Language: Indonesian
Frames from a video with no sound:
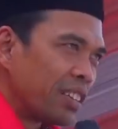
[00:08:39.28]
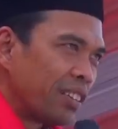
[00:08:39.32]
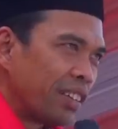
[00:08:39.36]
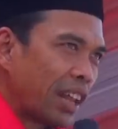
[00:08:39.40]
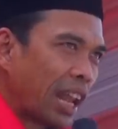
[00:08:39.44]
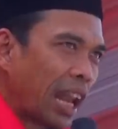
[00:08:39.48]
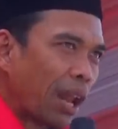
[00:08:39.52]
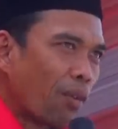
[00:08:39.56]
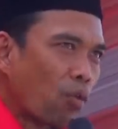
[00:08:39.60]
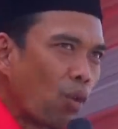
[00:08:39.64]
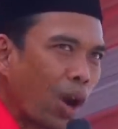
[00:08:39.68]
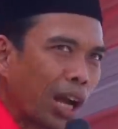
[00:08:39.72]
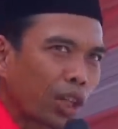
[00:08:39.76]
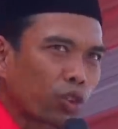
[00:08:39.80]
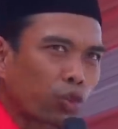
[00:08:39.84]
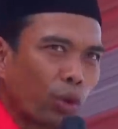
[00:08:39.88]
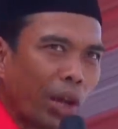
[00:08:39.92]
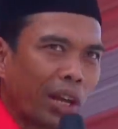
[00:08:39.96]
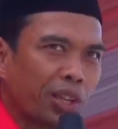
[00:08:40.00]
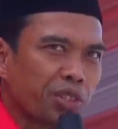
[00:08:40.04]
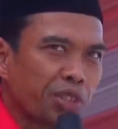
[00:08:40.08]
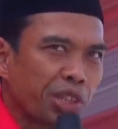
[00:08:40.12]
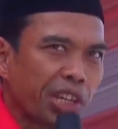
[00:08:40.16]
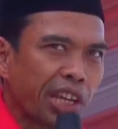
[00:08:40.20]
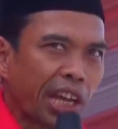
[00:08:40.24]
dalam waktu
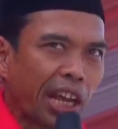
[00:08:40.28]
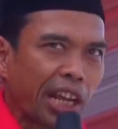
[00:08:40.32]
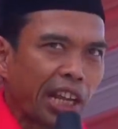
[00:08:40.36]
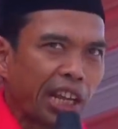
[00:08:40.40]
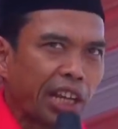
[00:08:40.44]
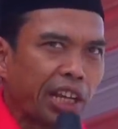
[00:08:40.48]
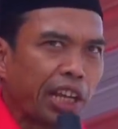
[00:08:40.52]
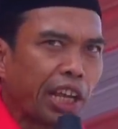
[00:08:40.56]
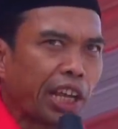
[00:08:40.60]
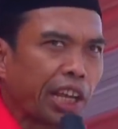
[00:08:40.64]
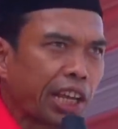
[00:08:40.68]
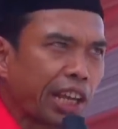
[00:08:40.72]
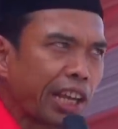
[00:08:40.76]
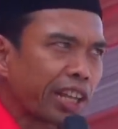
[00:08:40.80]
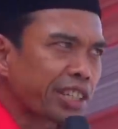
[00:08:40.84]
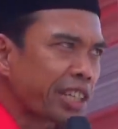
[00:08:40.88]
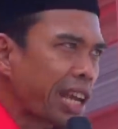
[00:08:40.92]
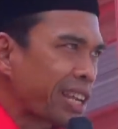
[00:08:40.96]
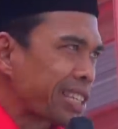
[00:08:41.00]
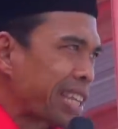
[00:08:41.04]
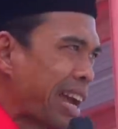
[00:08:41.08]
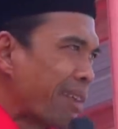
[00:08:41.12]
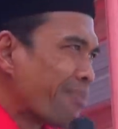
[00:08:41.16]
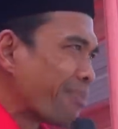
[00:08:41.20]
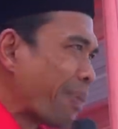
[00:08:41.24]
yang singkat ini ingin
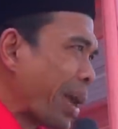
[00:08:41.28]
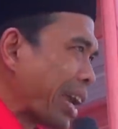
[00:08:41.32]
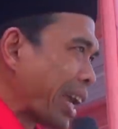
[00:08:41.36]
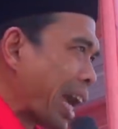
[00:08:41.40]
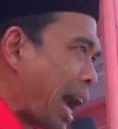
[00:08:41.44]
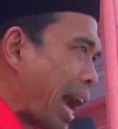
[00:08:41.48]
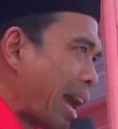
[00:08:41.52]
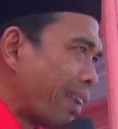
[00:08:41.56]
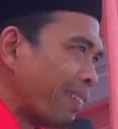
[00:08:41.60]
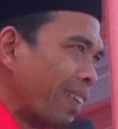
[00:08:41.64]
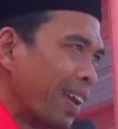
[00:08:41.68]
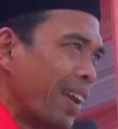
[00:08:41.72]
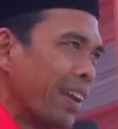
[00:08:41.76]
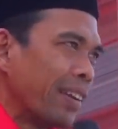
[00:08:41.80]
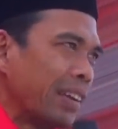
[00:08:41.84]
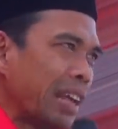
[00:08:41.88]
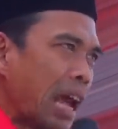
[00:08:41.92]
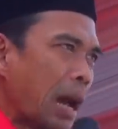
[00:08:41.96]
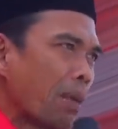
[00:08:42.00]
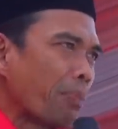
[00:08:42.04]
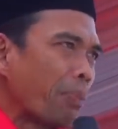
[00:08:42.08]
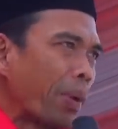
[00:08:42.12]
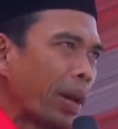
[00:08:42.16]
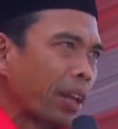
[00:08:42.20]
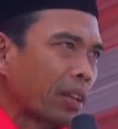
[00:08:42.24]
saya sampaikan.
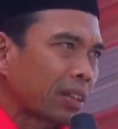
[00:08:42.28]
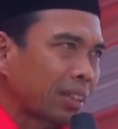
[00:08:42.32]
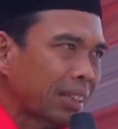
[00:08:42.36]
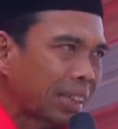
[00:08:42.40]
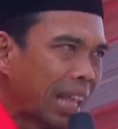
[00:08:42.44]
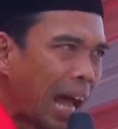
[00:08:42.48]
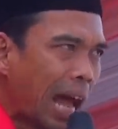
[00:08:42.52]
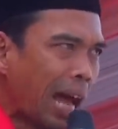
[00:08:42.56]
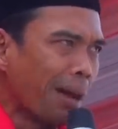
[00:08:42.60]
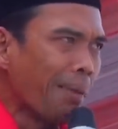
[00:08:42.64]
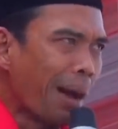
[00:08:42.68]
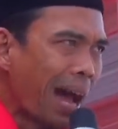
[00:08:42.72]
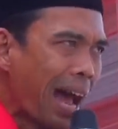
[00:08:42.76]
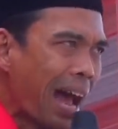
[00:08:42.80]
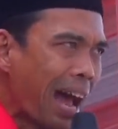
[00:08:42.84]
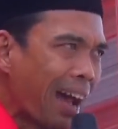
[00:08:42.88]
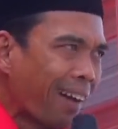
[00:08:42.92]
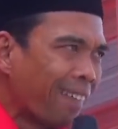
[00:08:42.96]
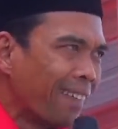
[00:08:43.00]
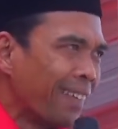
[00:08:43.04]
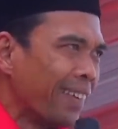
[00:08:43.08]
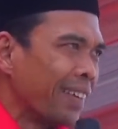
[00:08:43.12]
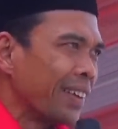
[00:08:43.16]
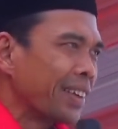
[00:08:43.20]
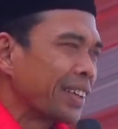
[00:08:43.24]
Yang pertama,
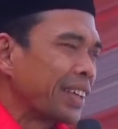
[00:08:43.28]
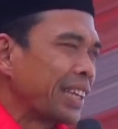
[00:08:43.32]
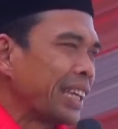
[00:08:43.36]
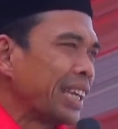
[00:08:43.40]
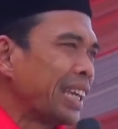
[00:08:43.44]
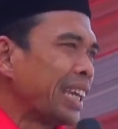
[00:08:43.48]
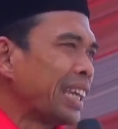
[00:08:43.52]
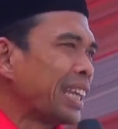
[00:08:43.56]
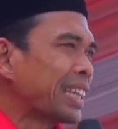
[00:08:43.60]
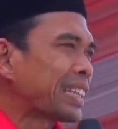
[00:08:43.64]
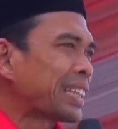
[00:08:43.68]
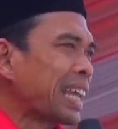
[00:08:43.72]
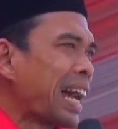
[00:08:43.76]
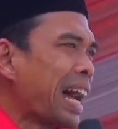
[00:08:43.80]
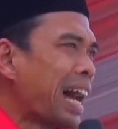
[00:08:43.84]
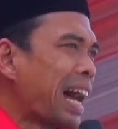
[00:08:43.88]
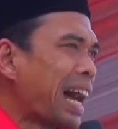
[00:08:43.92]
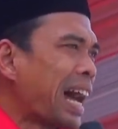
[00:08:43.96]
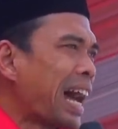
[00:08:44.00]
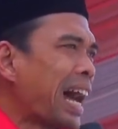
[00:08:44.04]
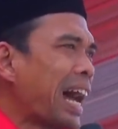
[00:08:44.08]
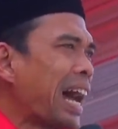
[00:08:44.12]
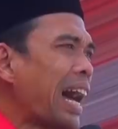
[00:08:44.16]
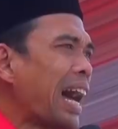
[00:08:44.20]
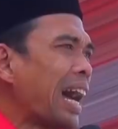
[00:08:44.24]
kita
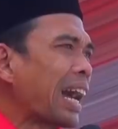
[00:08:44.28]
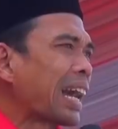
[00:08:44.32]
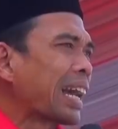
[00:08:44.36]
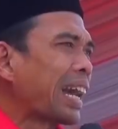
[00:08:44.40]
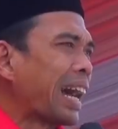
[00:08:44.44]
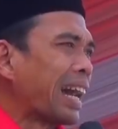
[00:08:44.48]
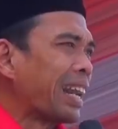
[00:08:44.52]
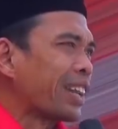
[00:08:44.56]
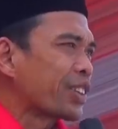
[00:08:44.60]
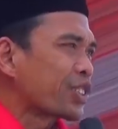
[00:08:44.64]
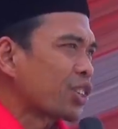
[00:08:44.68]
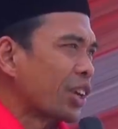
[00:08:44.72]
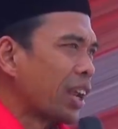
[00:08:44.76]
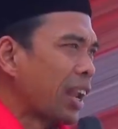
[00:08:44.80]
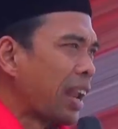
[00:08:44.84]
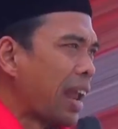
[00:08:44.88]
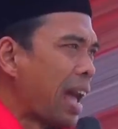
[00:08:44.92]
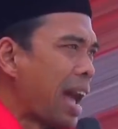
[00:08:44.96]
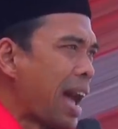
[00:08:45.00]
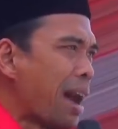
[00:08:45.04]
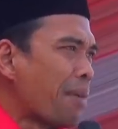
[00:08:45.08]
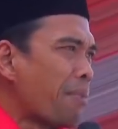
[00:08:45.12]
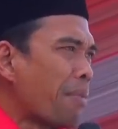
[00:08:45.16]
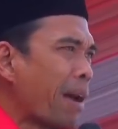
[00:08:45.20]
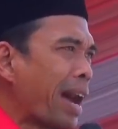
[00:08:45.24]
akan
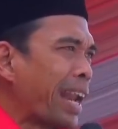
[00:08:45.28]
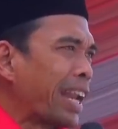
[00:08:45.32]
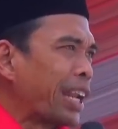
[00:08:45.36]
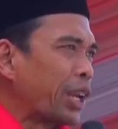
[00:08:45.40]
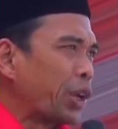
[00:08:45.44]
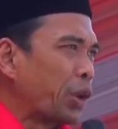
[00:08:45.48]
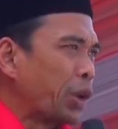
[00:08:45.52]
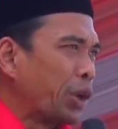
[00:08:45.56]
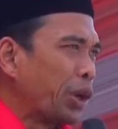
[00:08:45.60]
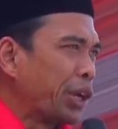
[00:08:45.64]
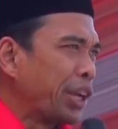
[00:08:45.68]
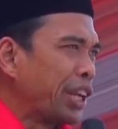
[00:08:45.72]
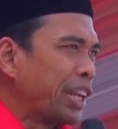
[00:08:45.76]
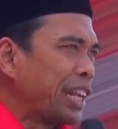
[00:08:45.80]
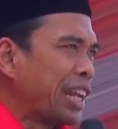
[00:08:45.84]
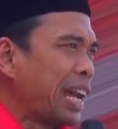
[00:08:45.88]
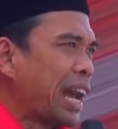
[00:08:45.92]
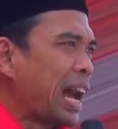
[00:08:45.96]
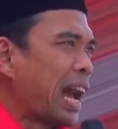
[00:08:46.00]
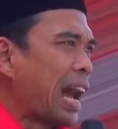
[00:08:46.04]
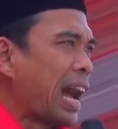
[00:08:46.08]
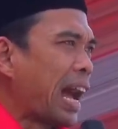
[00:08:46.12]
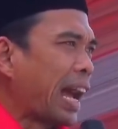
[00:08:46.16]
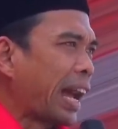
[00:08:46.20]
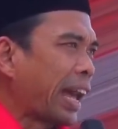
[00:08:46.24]
selamat
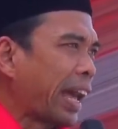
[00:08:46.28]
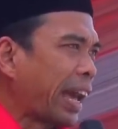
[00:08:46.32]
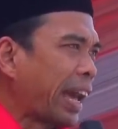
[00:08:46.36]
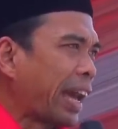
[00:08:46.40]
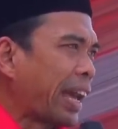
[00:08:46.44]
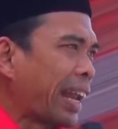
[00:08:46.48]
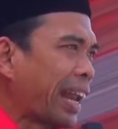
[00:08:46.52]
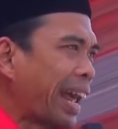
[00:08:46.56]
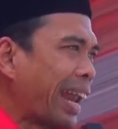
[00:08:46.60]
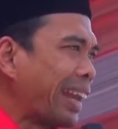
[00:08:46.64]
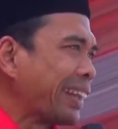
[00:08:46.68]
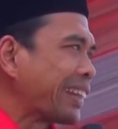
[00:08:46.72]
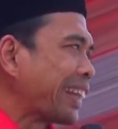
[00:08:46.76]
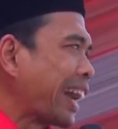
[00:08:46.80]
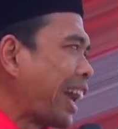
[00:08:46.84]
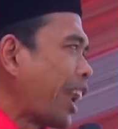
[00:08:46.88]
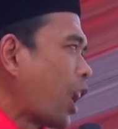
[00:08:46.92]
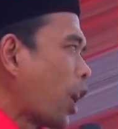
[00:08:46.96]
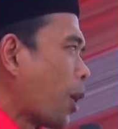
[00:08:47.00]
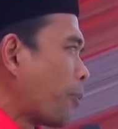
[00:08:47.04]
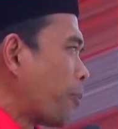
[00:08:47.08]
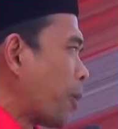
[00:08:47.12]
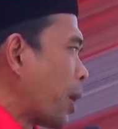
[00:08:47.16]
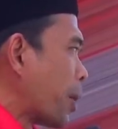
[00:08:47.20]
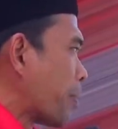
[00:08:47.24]
dunia akhirat
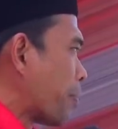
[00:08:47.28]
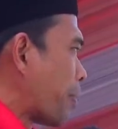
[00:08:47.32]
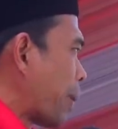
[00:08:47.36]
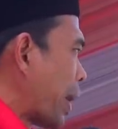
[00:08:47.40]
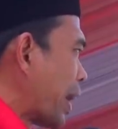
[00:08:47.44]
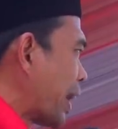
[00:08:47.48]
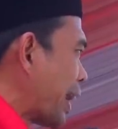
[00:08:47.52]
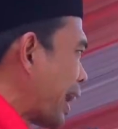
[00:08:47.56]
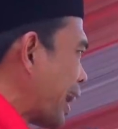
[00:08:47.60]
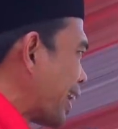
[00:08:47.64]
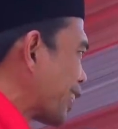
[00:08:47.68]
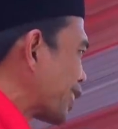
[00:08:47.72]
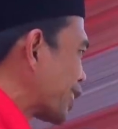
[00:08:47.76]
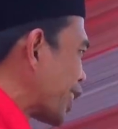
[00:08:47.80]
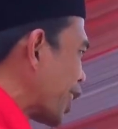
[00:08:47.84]
kalau berpegang